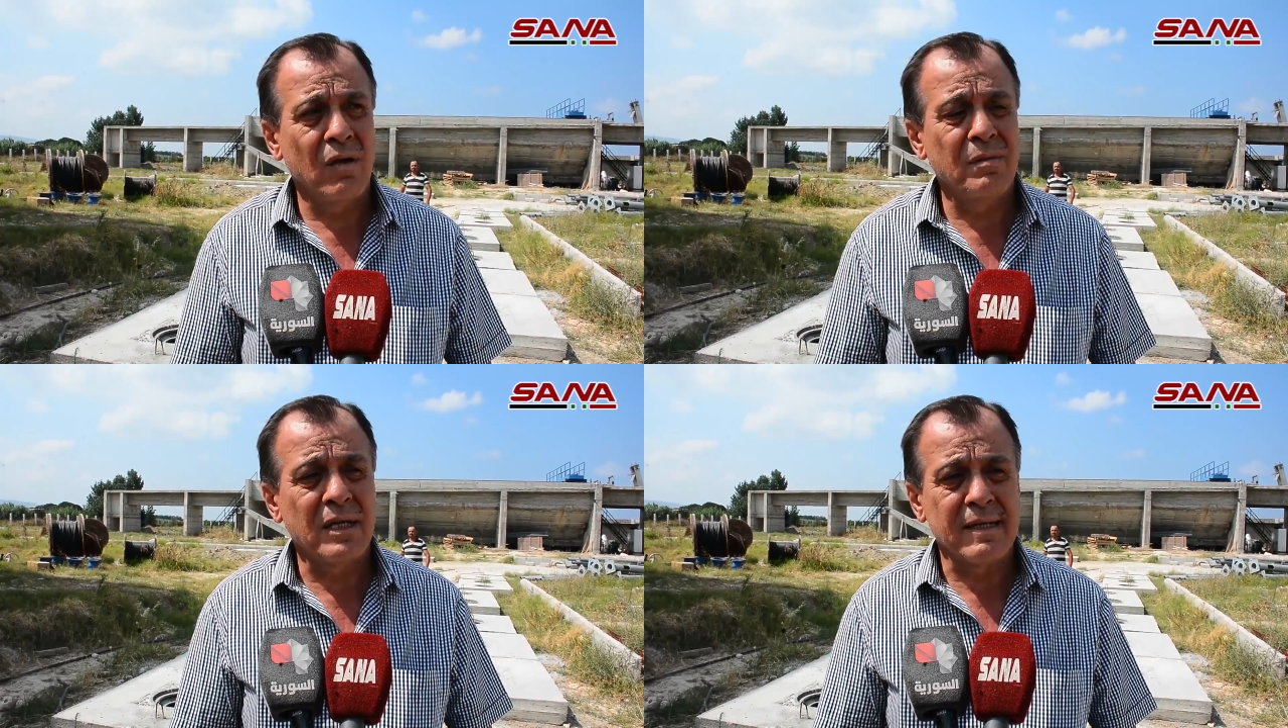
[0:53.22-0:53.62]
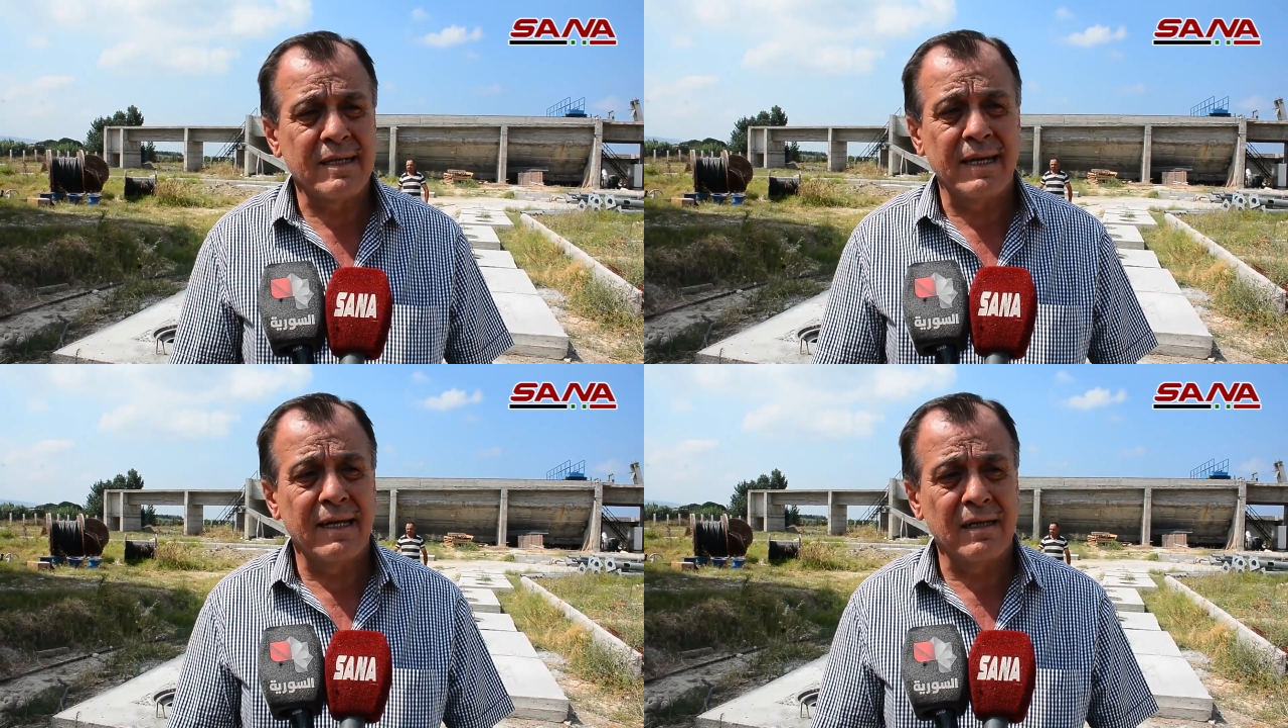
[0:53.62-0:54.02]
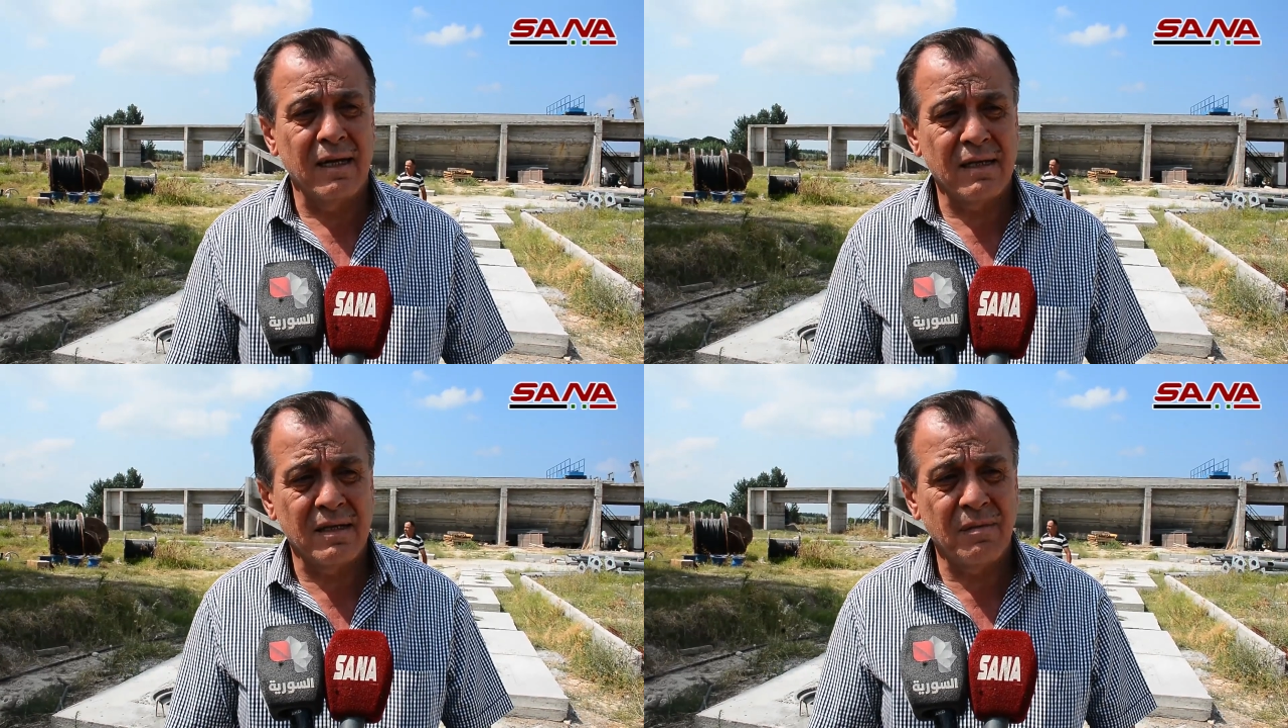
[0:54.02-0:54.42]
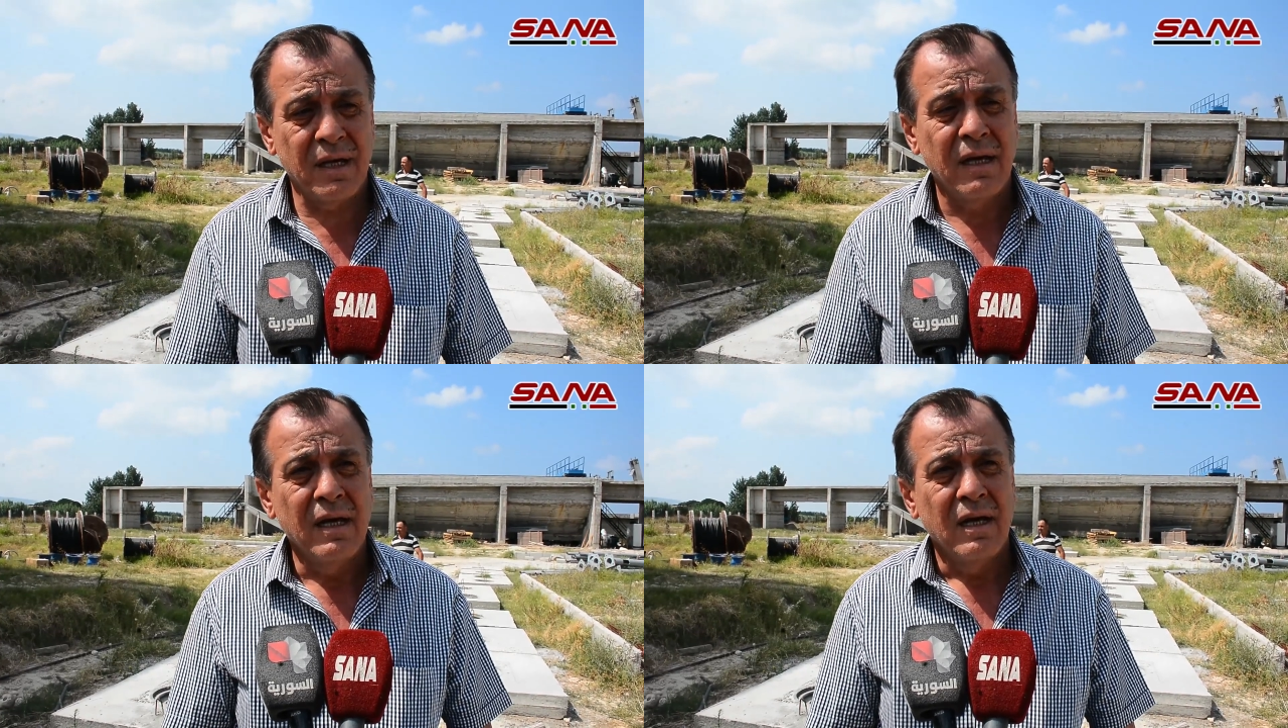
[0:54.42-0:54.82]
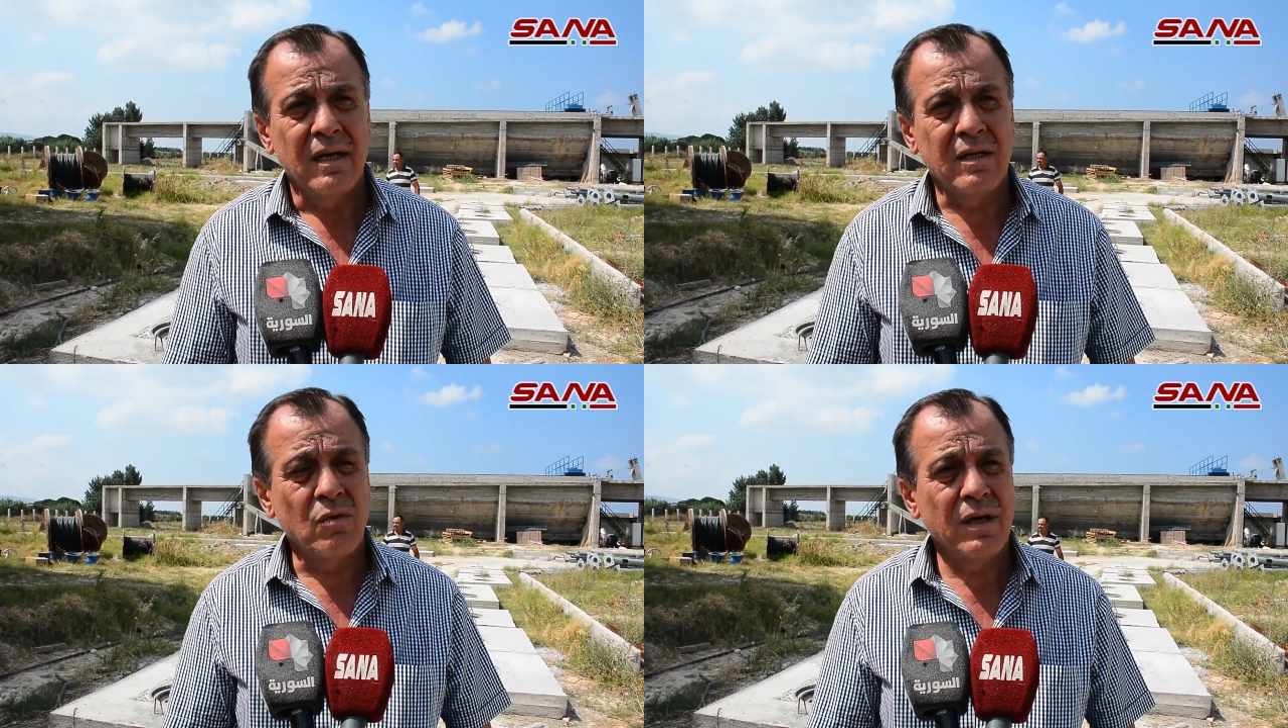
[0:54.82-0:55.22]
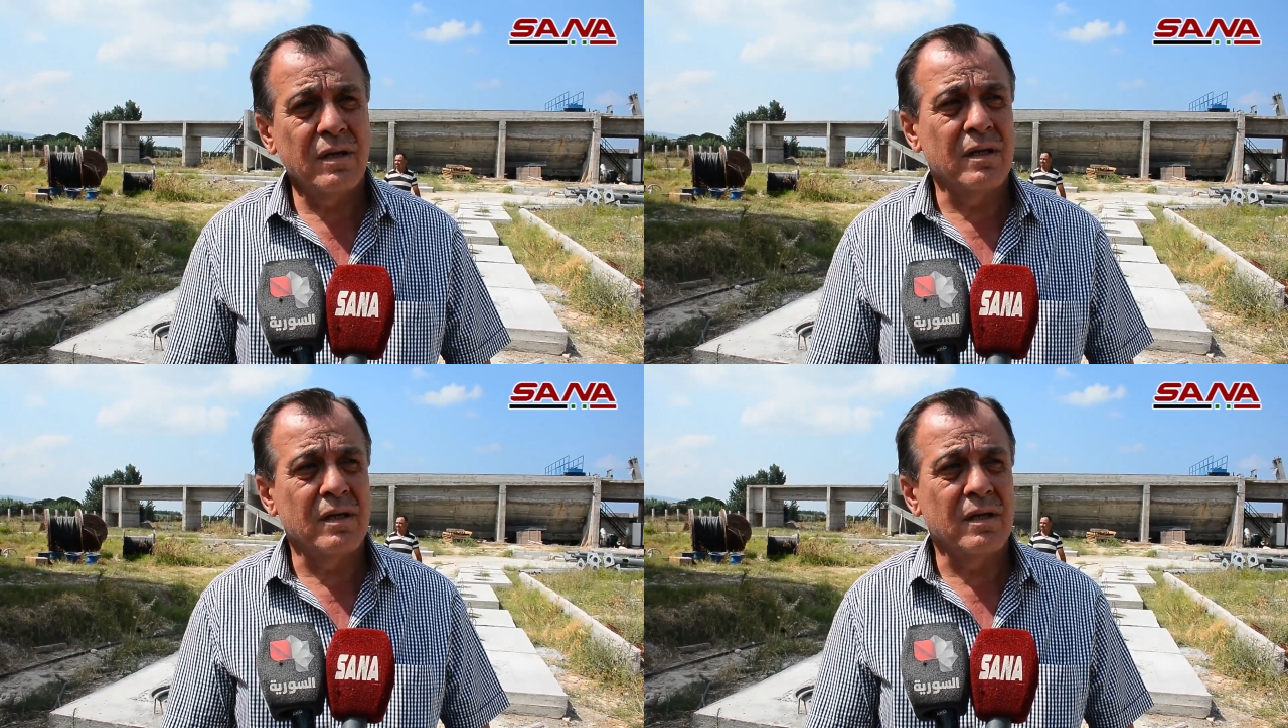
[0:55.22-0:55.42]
أن نؤمن تسهيلات اللازمة لتوريد